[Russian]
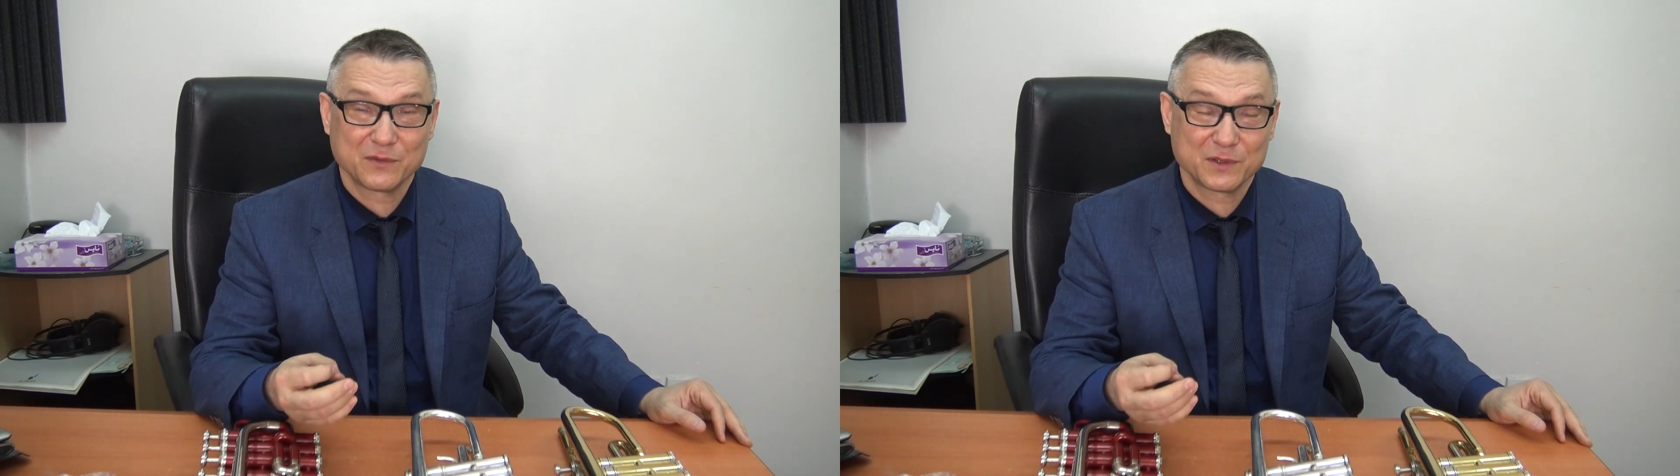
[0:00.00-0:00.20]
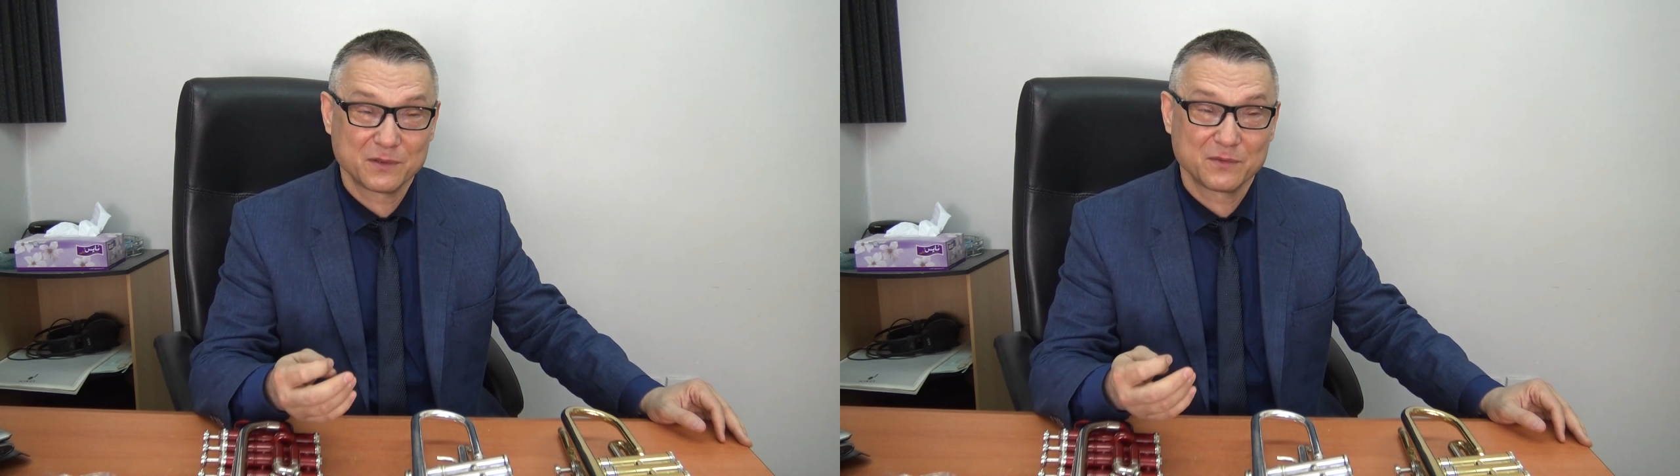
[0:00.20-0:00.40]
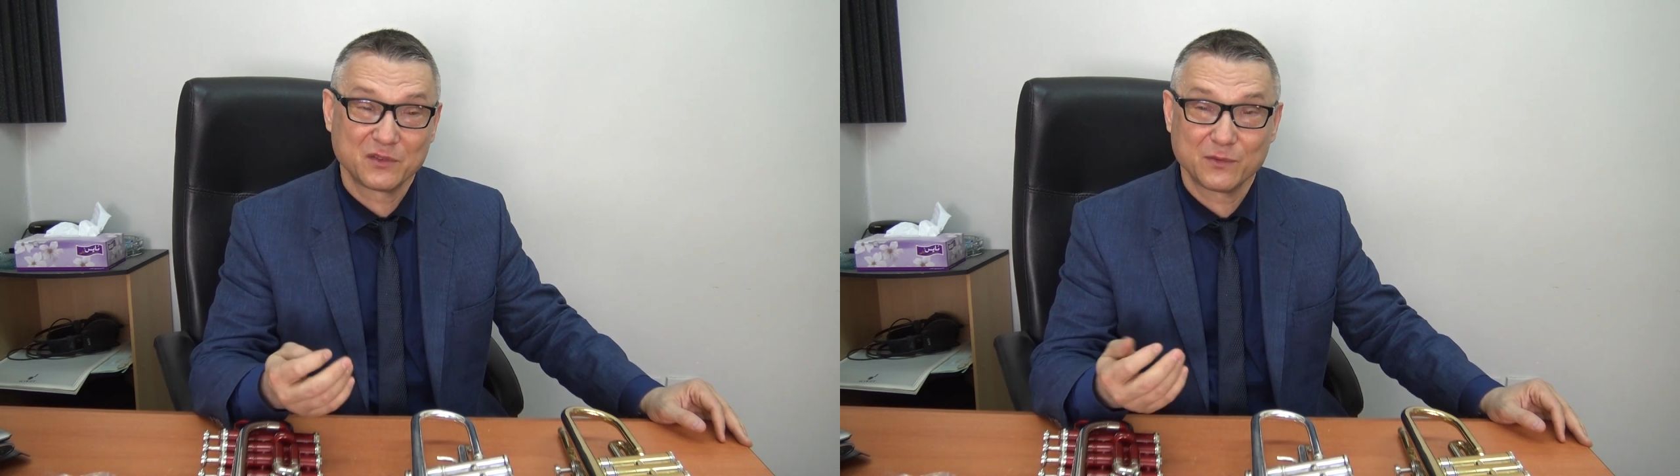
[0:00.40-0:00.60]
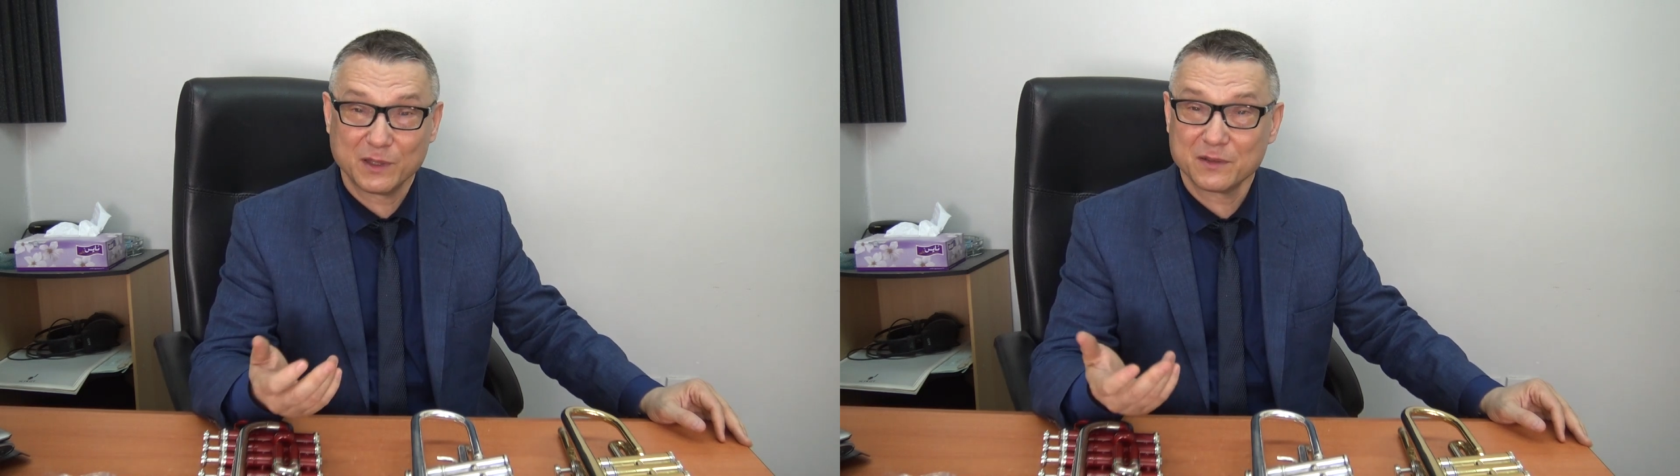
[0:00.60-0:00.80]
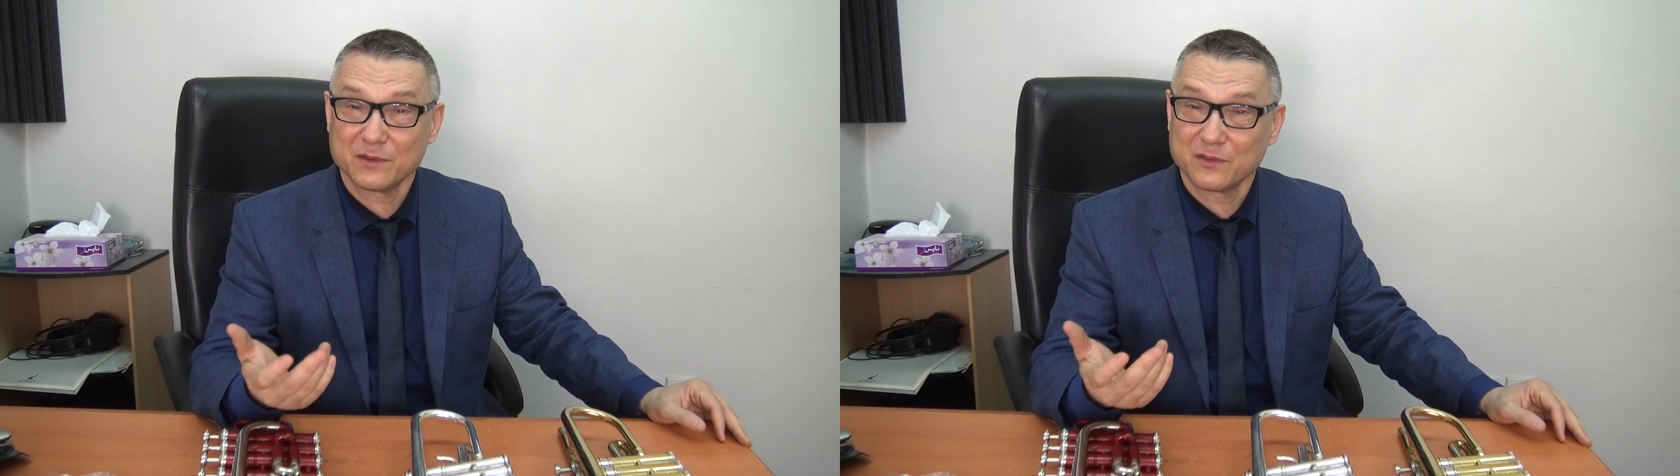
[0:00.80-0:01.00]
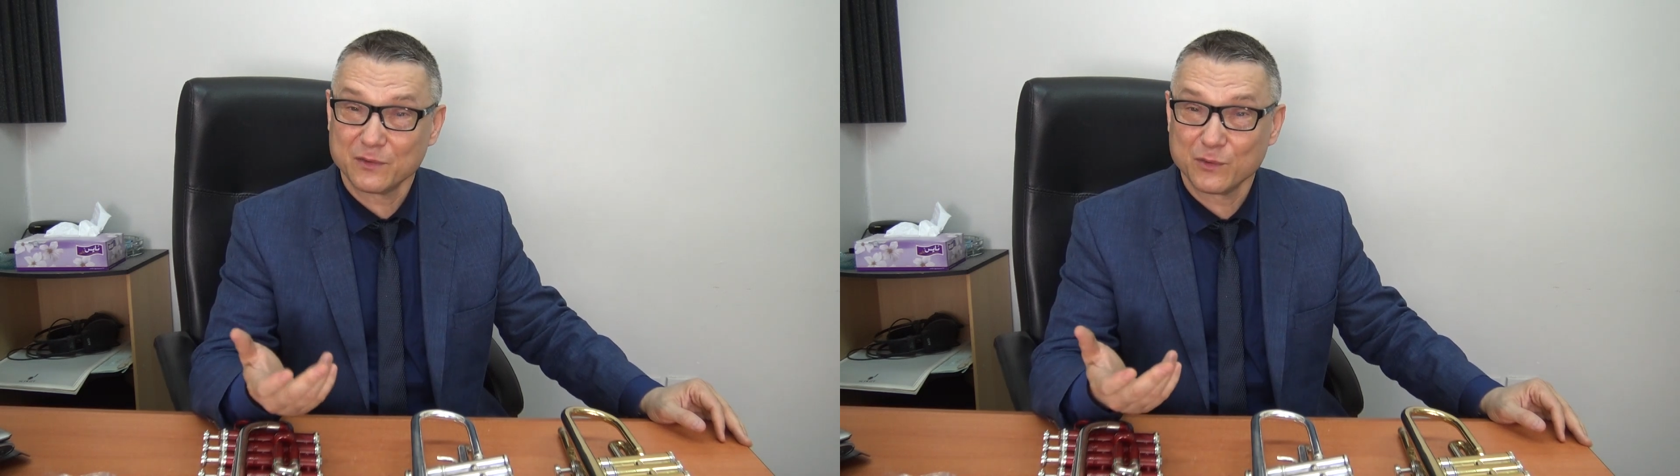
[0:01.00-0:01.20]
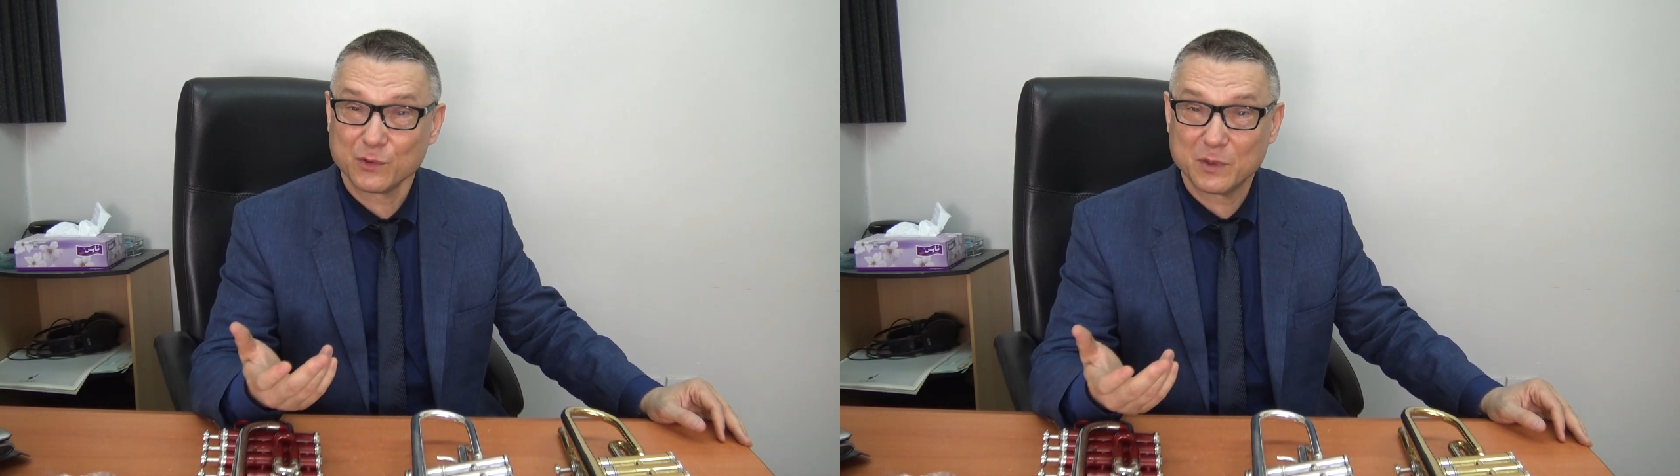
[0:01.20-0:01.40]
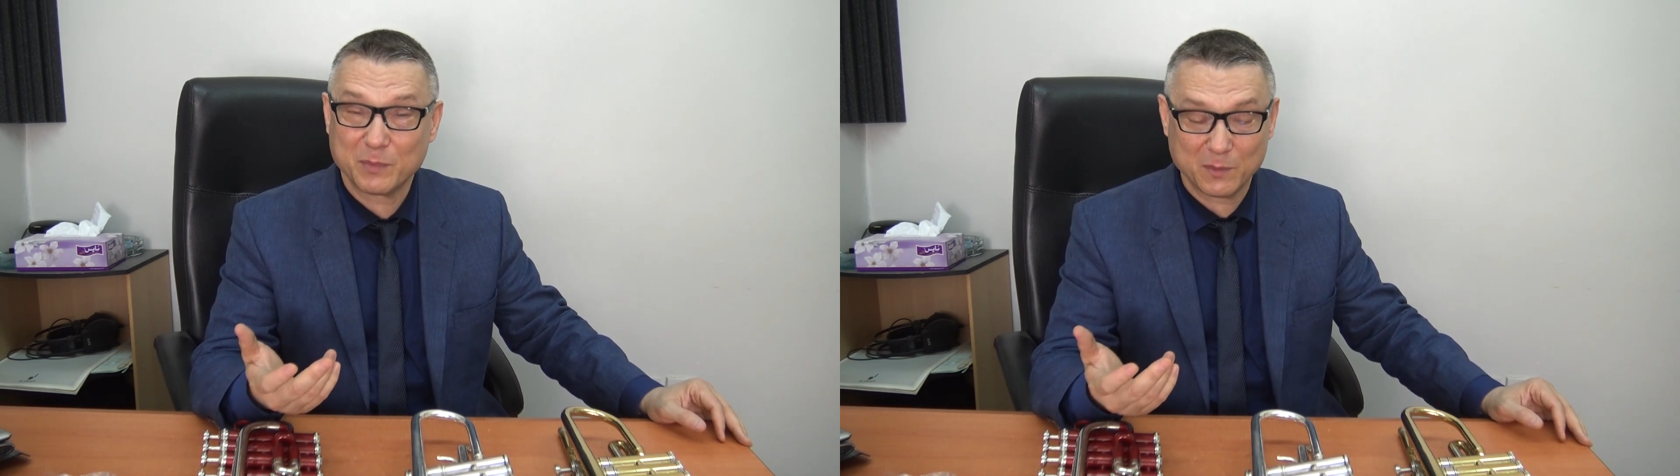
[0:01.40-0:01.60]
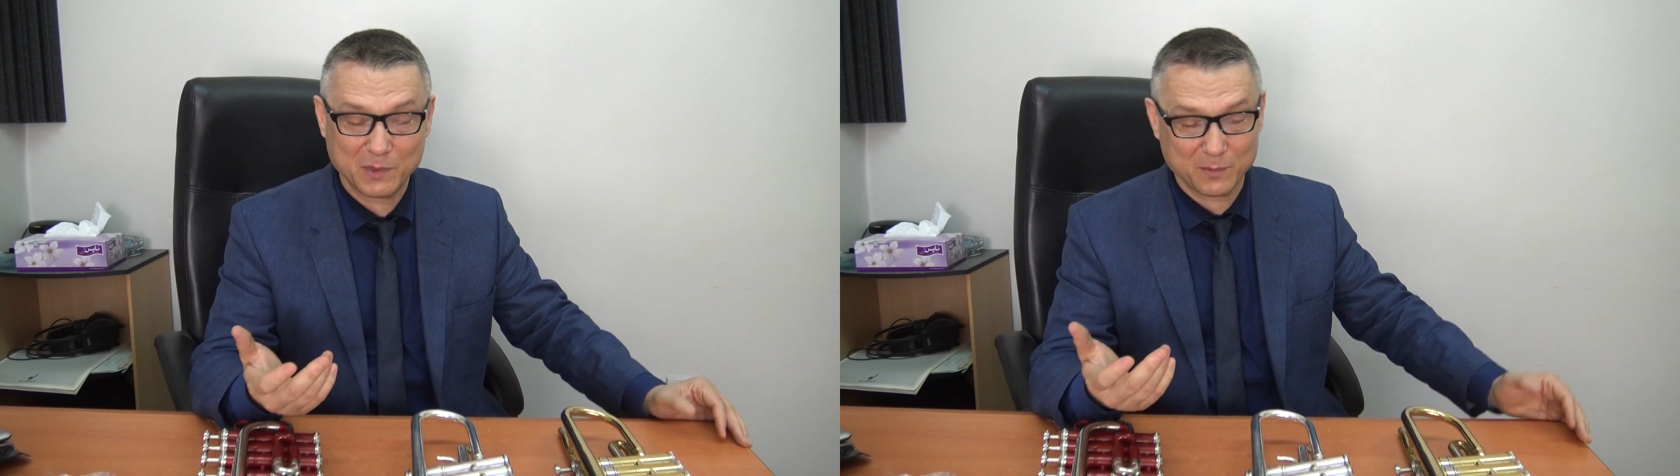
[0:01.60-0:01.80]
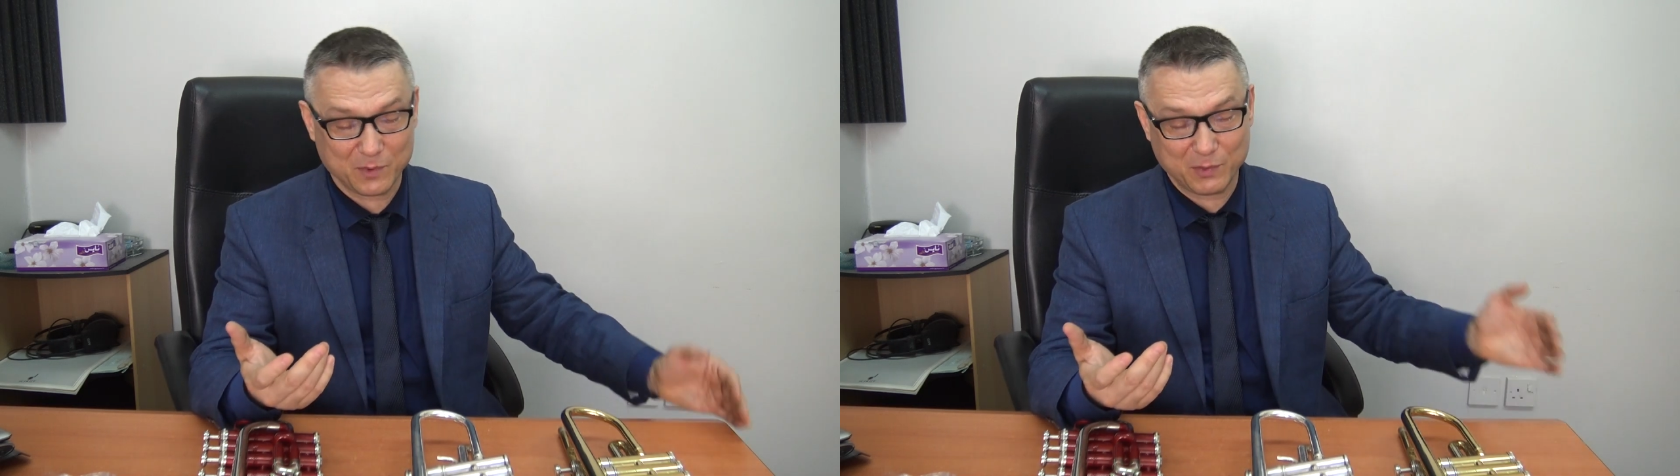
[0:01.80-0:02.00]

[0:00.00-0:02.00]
это вызывает своего рода проблемы.